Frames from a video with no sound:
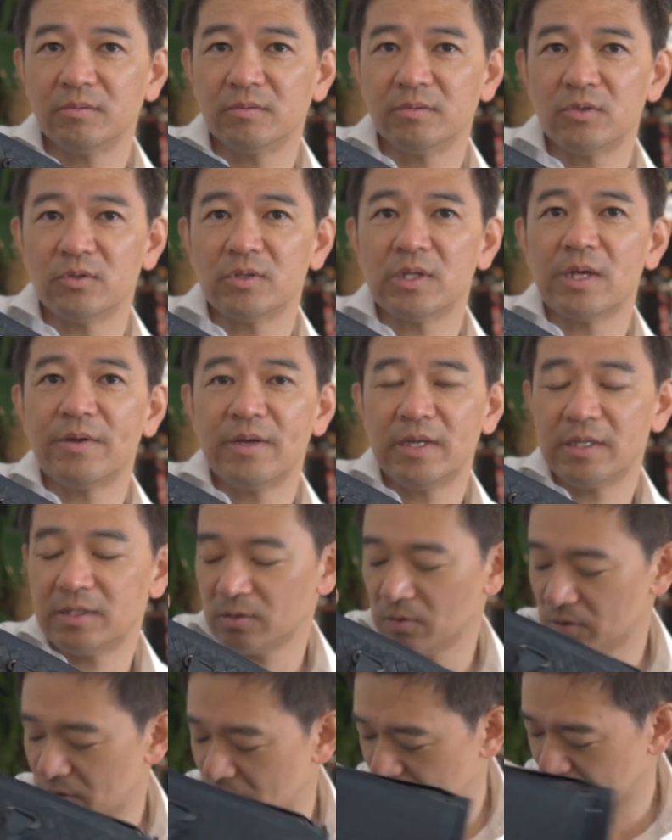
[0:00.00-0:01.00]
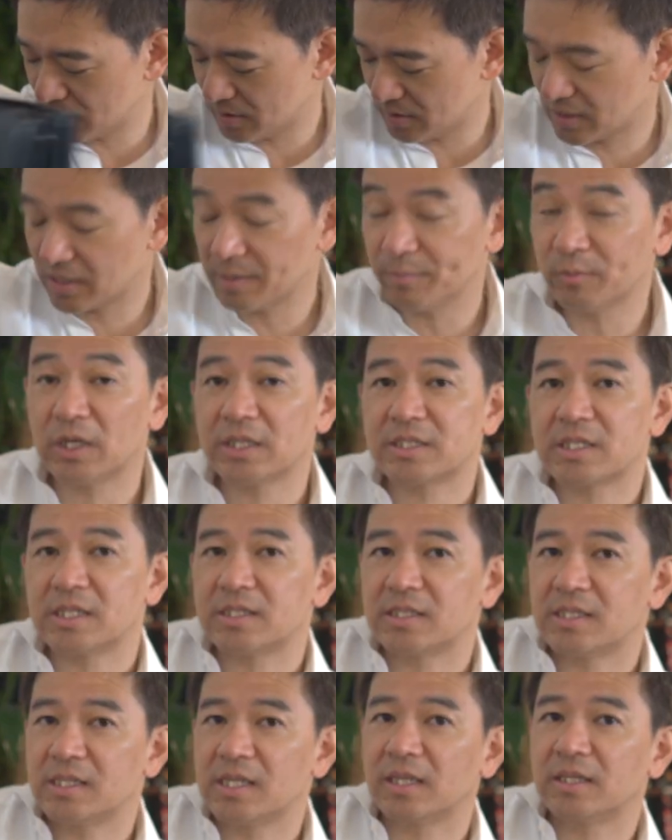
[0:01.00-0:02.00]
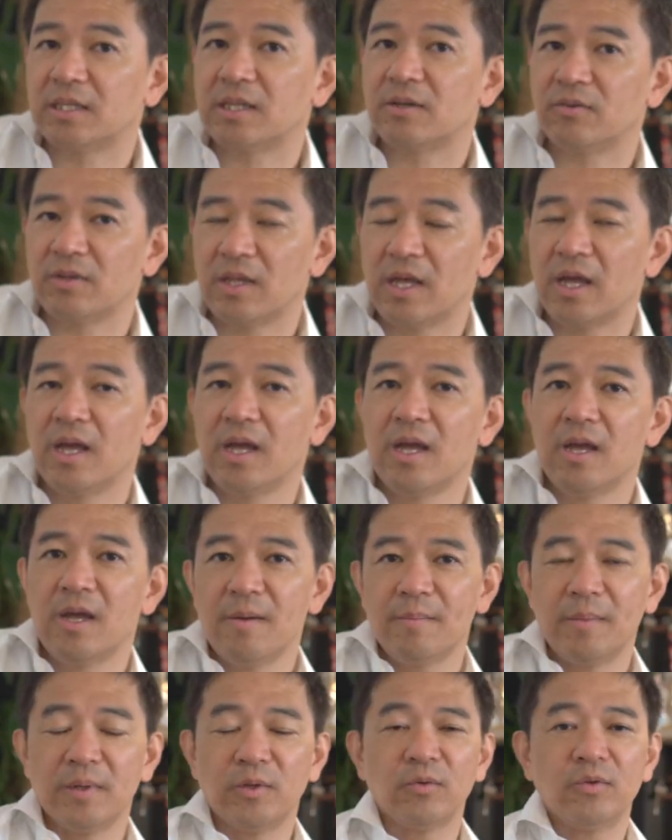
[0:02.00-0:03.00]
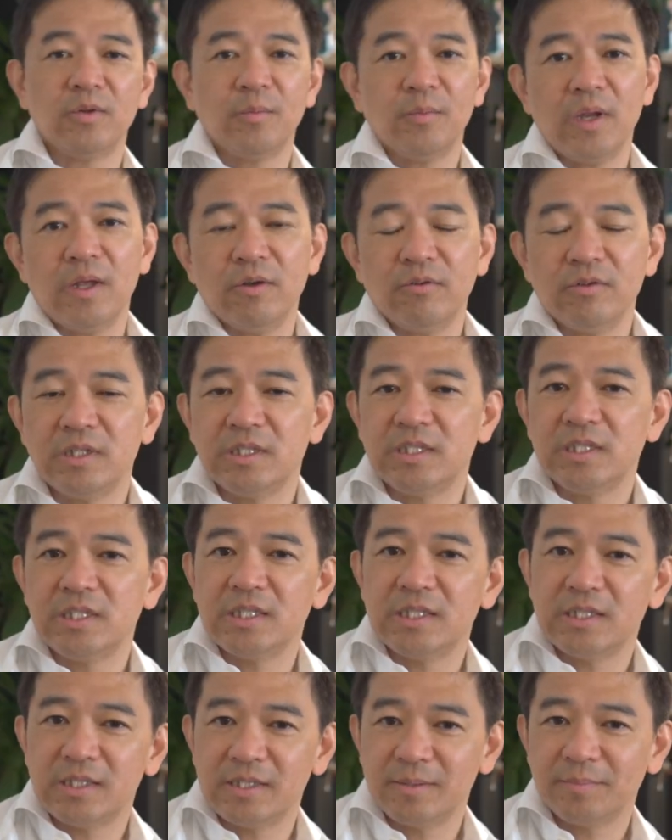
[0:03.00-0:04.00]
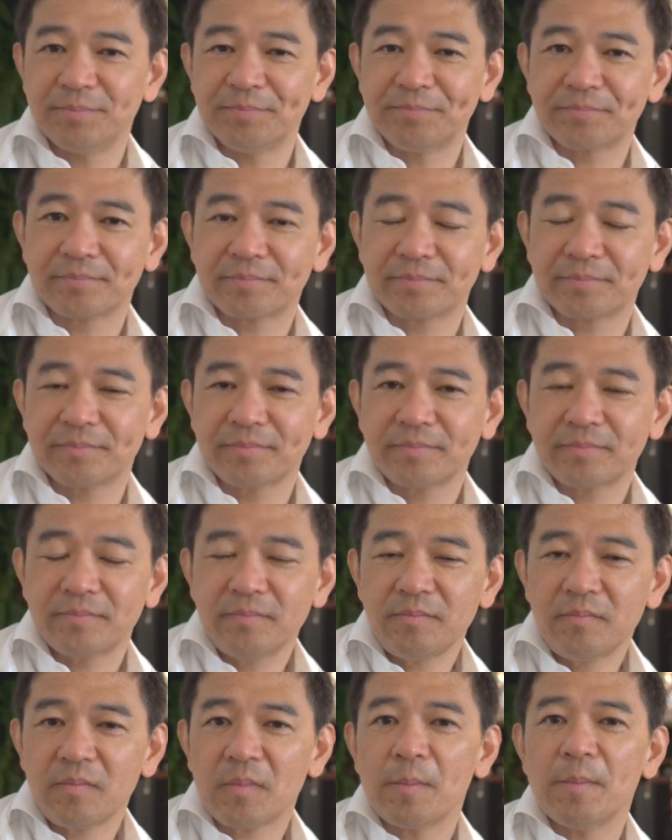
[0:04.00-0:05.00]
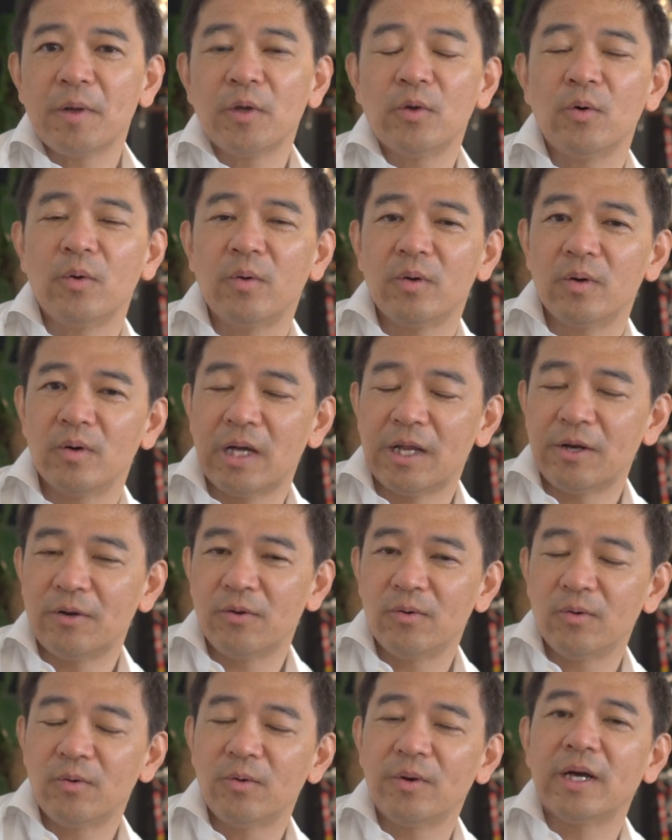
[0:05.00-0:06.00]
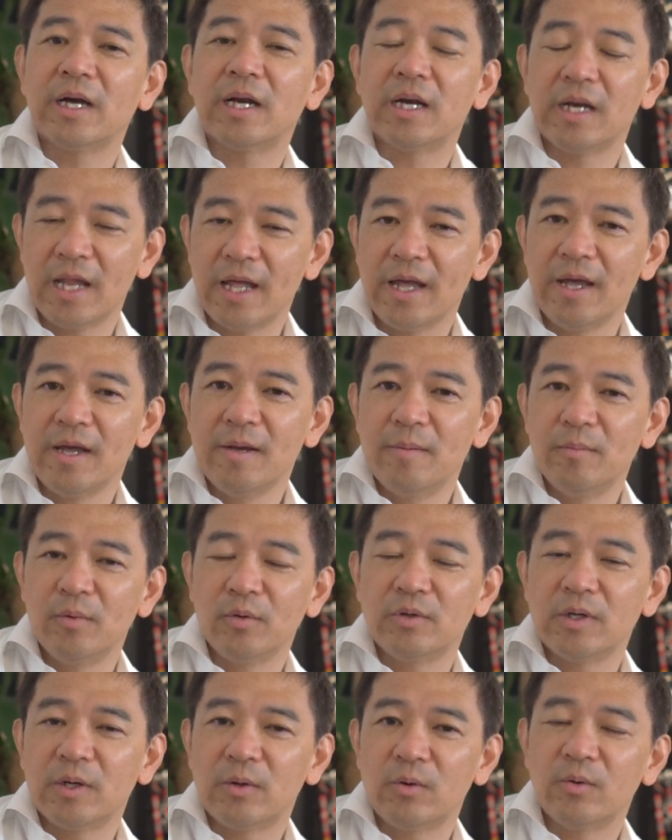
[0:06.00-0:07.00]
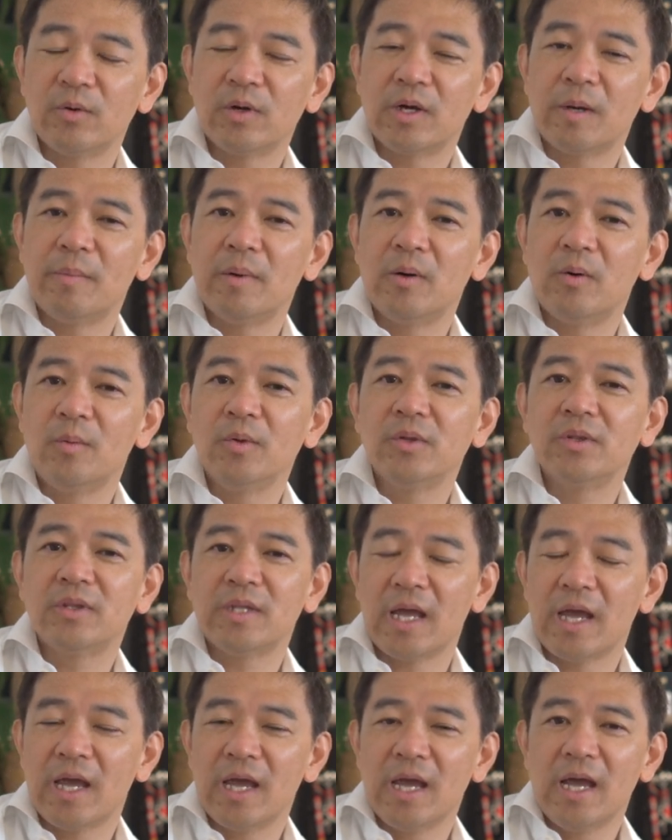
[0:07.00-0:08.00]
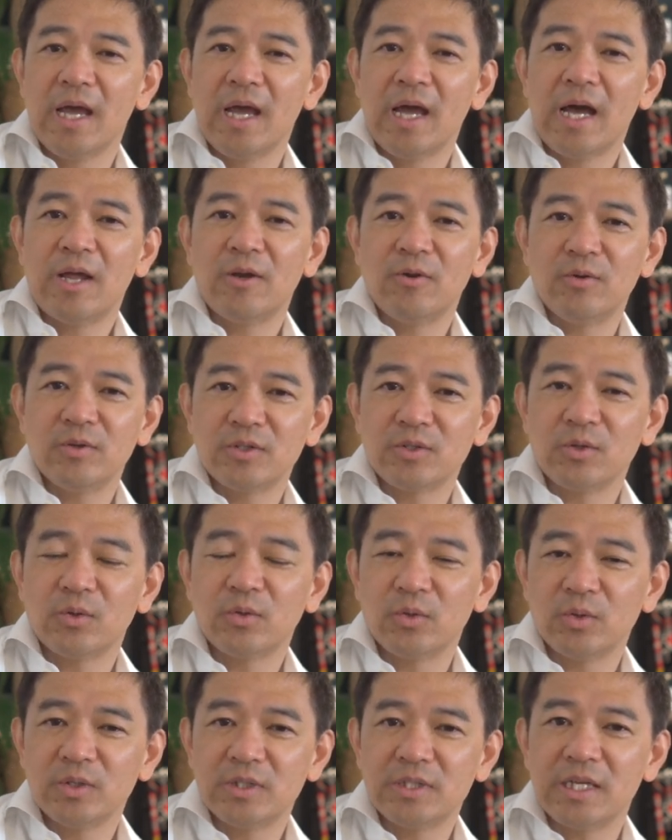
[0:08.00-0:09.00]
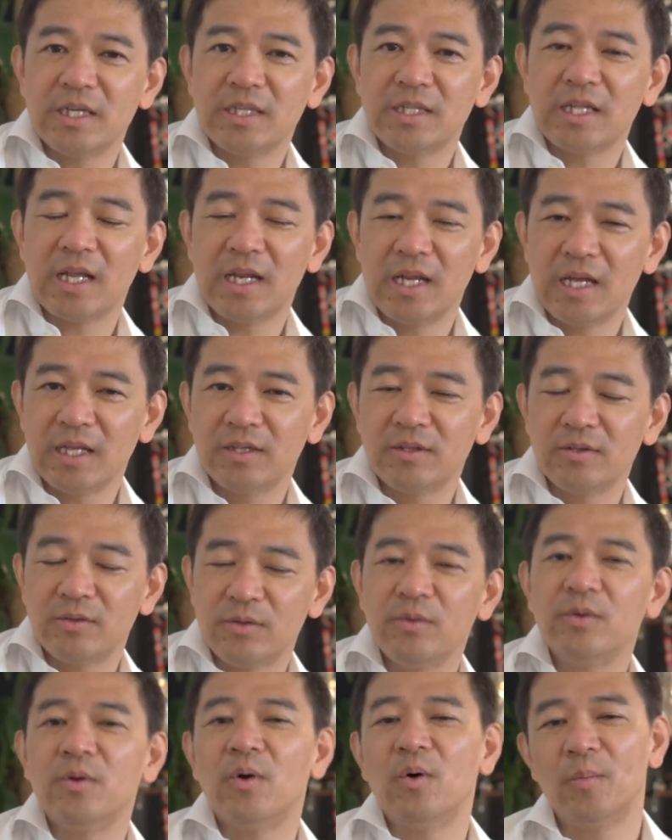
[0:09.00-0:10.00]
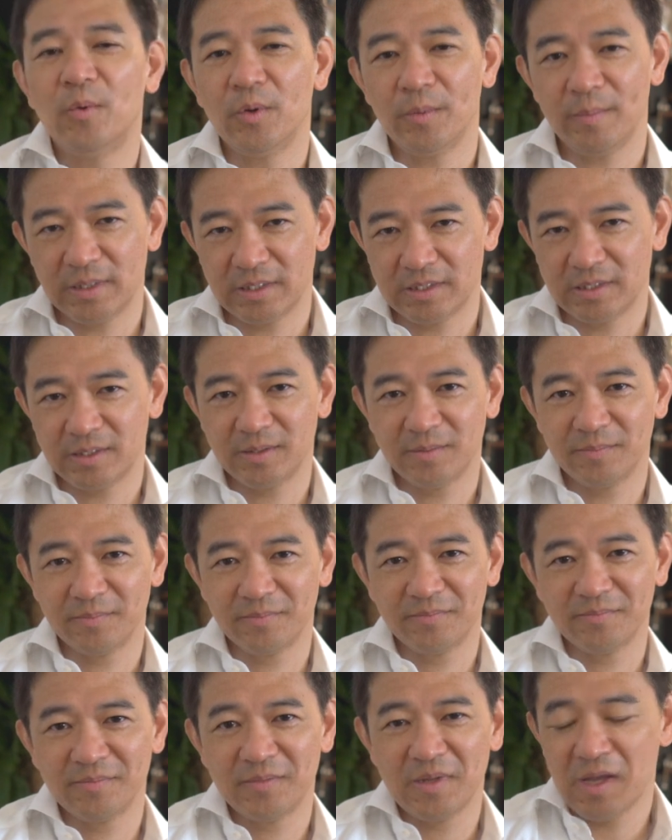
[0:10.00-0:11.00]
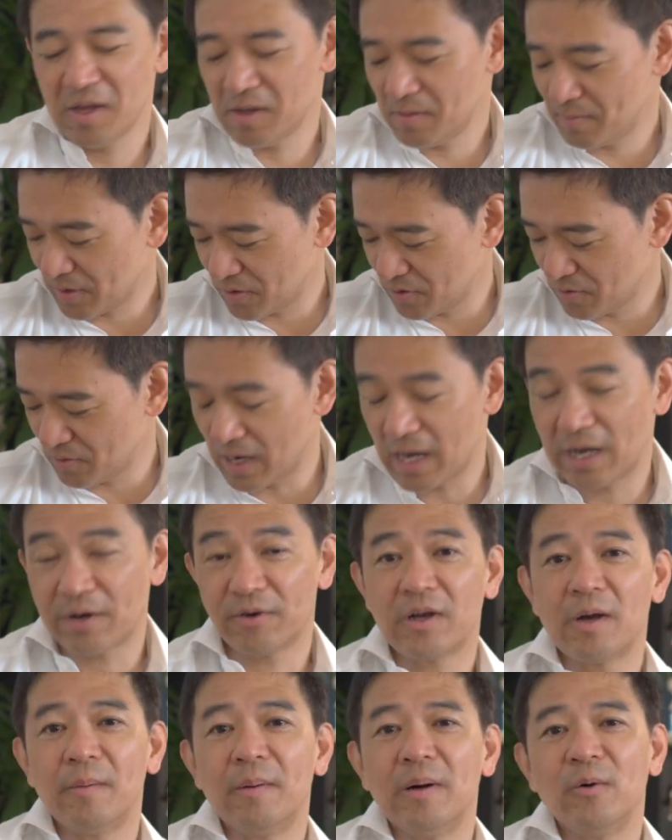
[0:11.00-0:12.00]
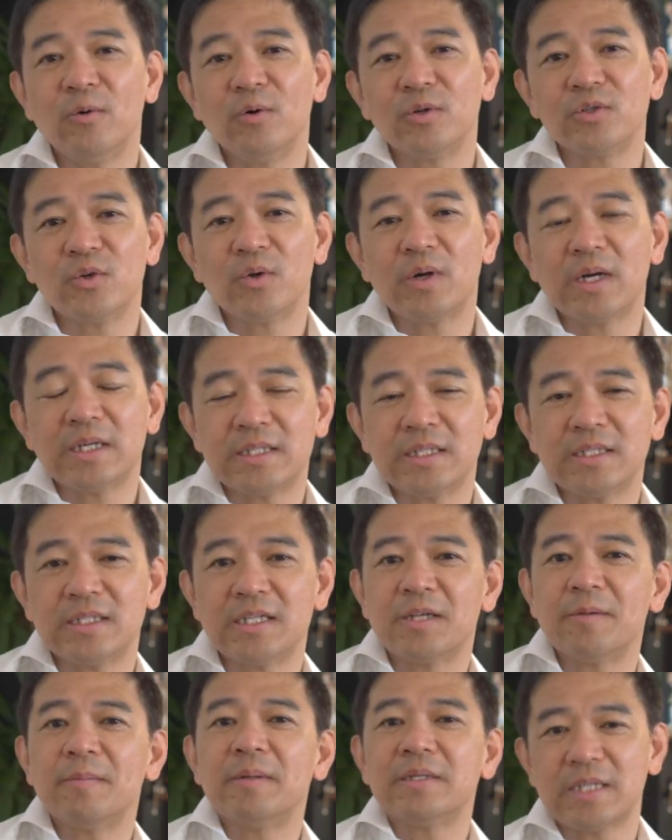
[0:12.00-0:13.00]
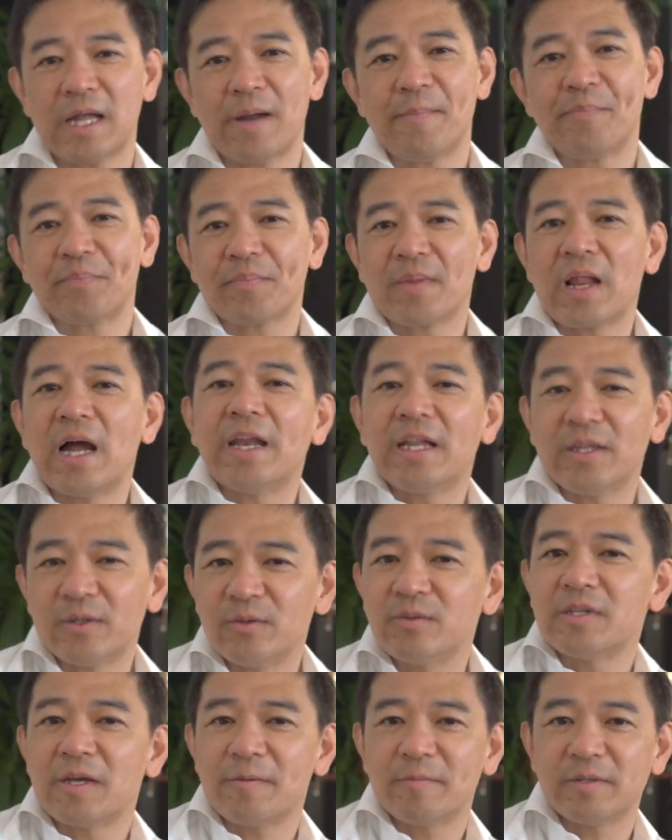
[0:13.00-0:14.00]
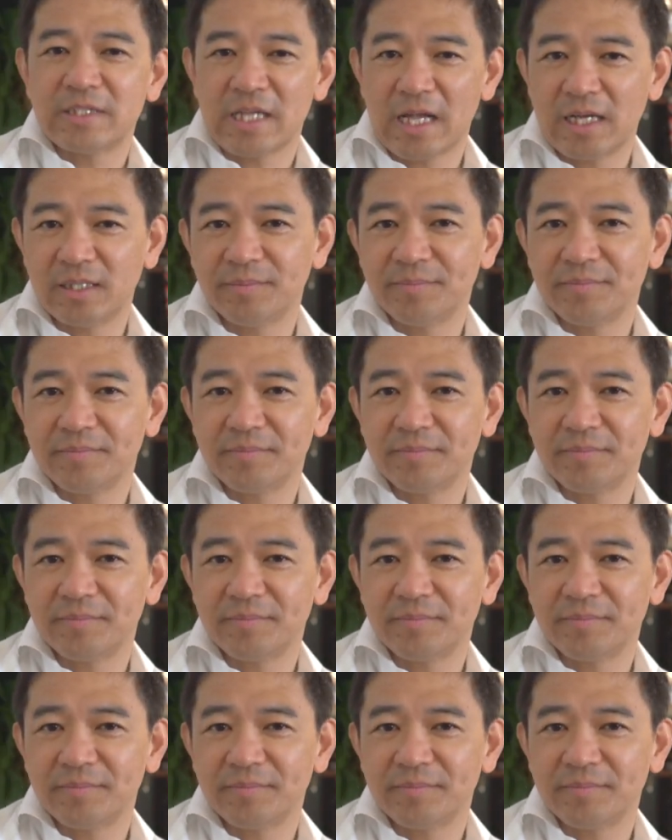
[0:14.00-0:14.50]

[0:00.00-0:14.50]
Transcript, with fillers: 素材はね、すごく昔から好きだったので、まあ、とってもね嬉しいです。まあ、今日これからね、僕はこのカバンを持って仕事をしていきたいなというふうに思います。まあ、今日はカバンをご紹介させていただきました。ありがとうございました。